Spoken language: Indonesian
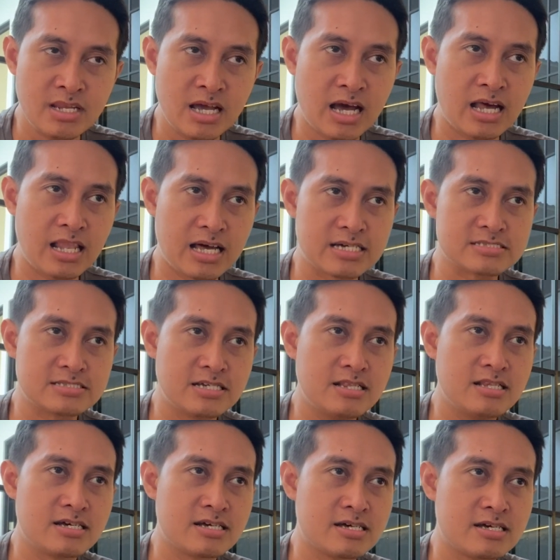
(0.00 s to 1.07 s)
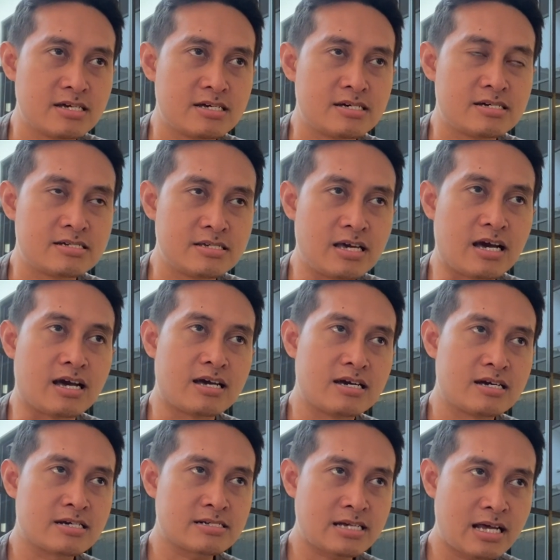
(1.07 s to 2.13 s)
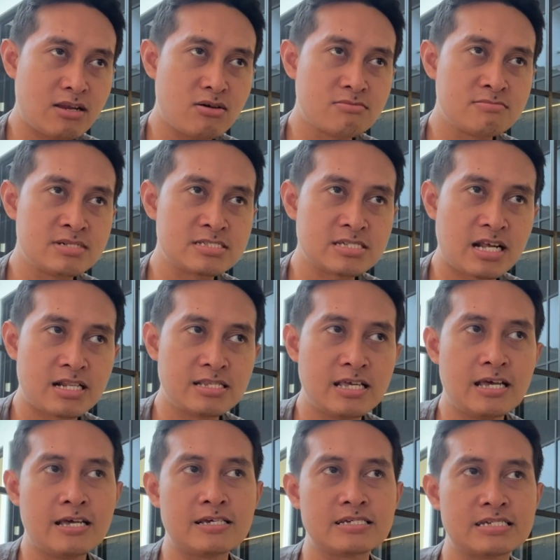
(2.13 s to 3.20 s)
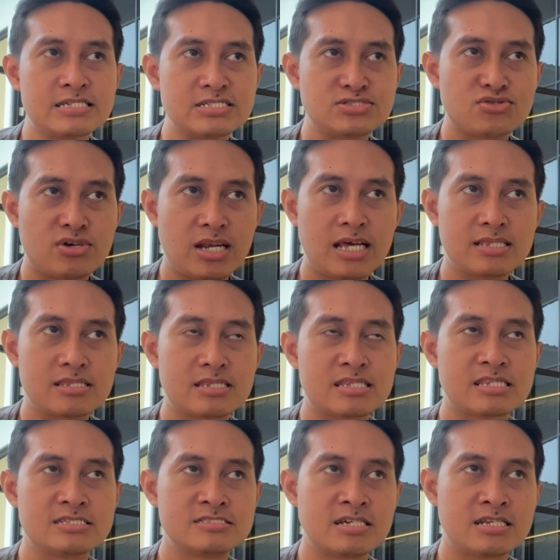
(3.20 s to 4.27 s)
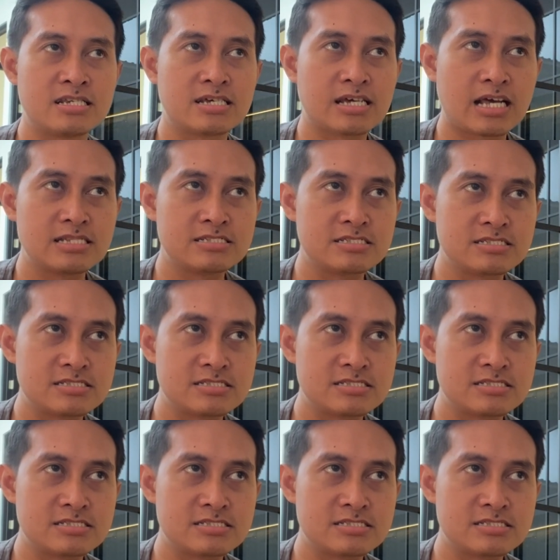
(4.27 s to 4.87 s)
alhasil ya kalau misalnya sholat dijadikan